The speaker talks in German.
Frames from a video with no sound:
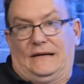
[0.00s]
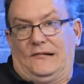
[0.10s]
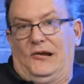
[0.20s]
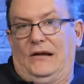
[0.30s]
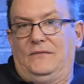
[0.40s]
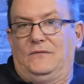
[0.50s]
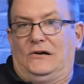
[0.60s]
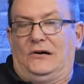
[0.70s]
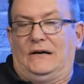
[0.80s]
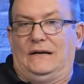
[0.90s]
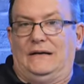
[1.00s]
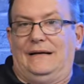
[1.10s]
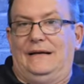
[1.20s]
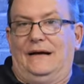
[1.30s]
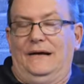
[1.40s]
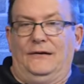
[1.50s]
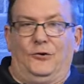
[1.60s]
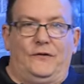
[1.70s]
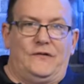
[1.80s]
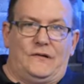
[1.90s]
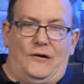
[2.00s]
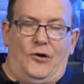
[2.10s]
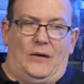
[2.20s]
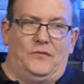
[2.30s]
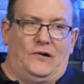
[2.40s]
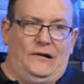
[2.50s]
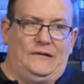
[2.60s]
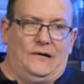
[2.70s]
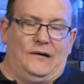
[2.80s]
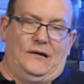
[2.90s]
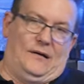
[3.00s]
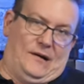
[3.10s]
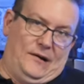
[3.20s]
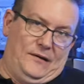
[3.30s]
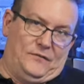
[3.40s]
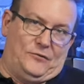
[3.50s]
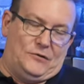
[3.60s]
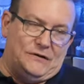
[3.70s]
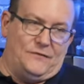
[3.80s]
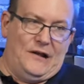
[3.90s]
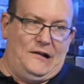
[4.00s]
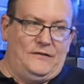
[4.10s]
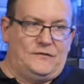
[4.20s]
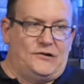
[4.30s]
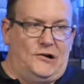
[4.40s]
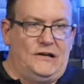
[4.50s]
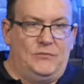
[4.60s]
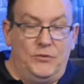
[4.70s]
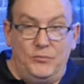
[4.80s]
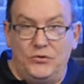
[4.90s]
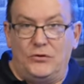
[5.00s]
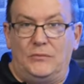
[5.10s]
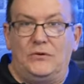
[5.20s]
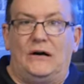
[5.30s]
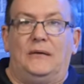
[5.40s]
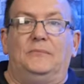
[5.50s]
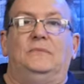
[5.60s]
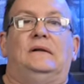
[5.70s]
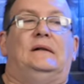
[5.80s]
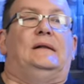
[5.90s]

dann hatten wir leider Gottes ja auch am Freitag, einige von euch werden es wahrscheinlich mitbekommen haben,